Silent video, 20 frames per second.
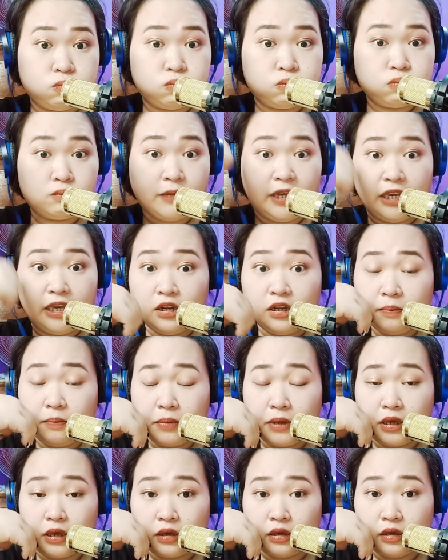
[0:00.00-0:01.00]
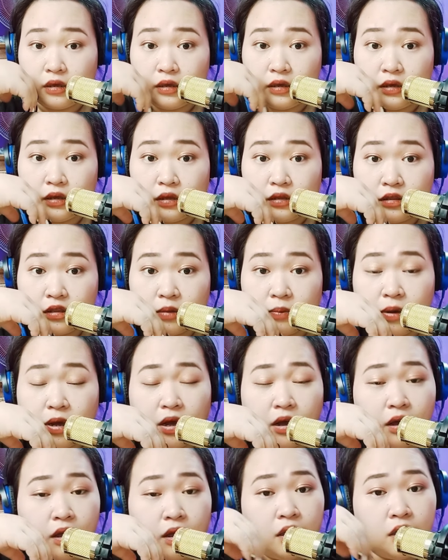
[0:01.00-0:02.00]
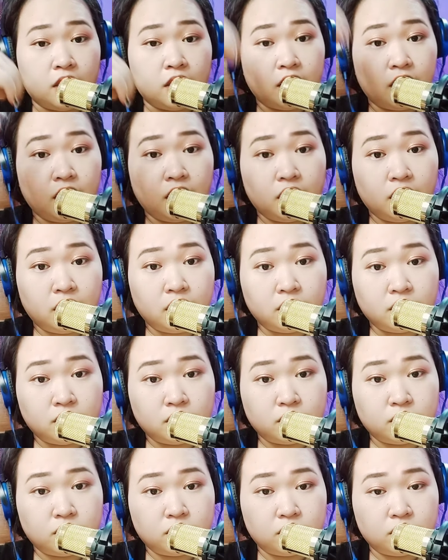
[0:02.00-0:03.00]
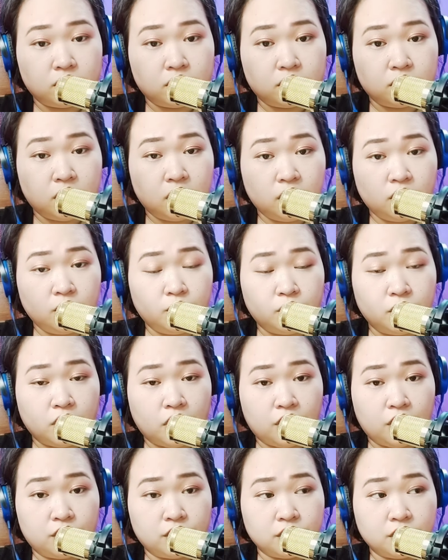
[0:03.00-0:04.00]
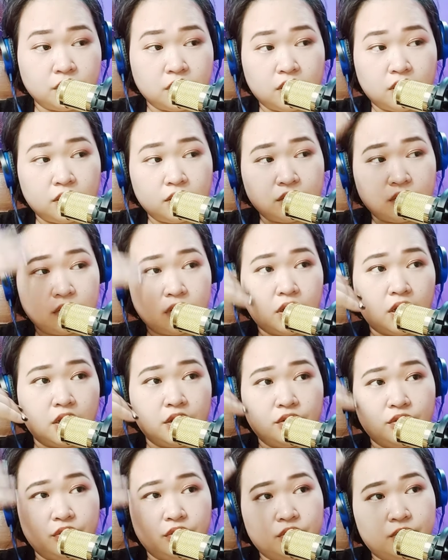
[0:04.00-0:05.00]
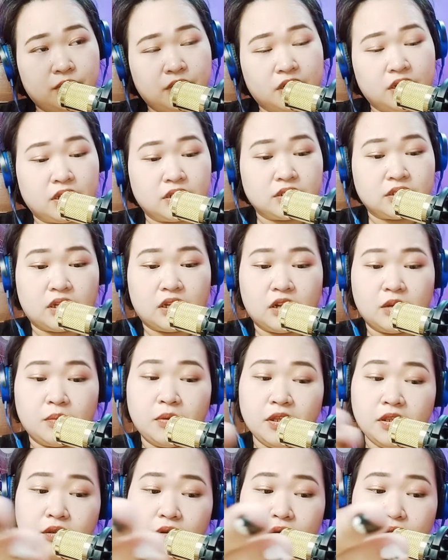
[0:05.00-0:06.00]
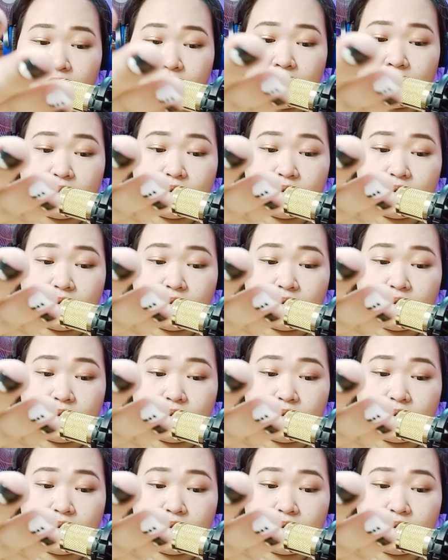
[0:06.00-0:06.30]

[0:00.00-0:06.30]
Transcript: mahirap eh. ba diba? And dito muna ako sa kung ano yung mga nasa harapan ko.